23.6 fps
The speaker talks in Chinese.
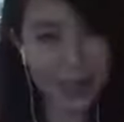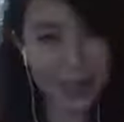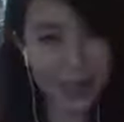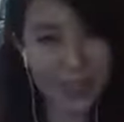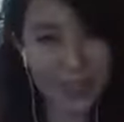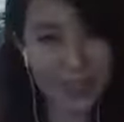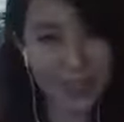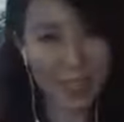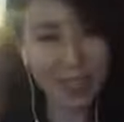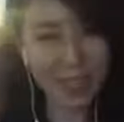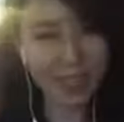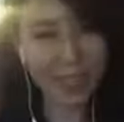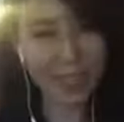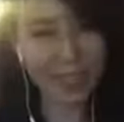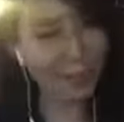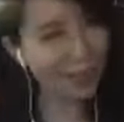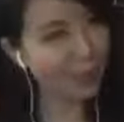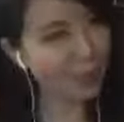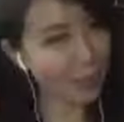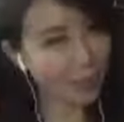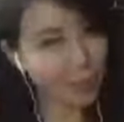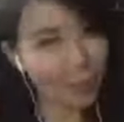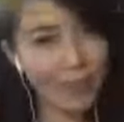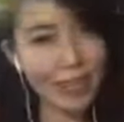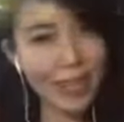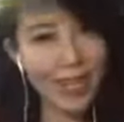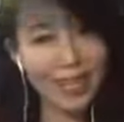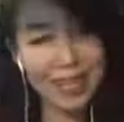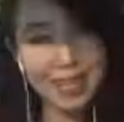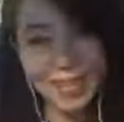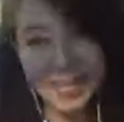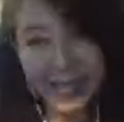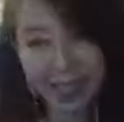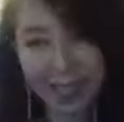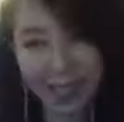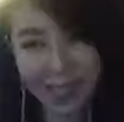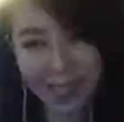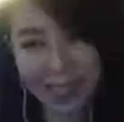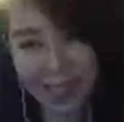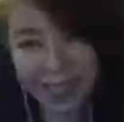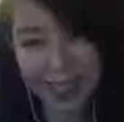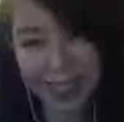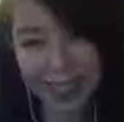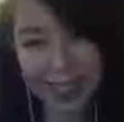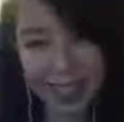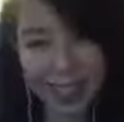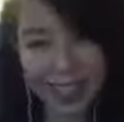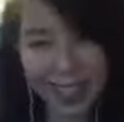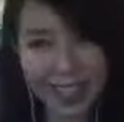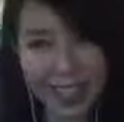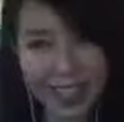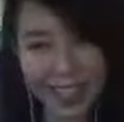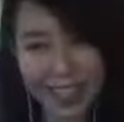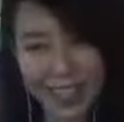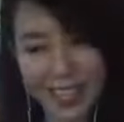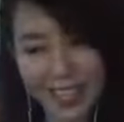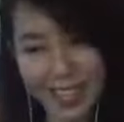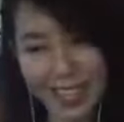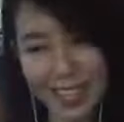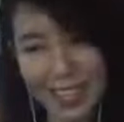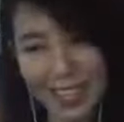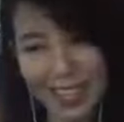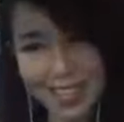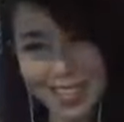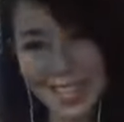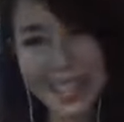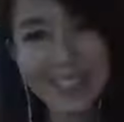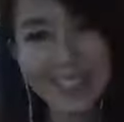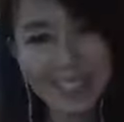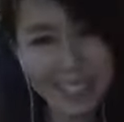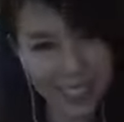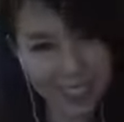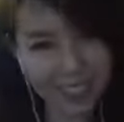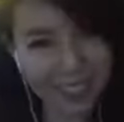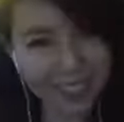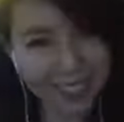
所以啊，我从来很少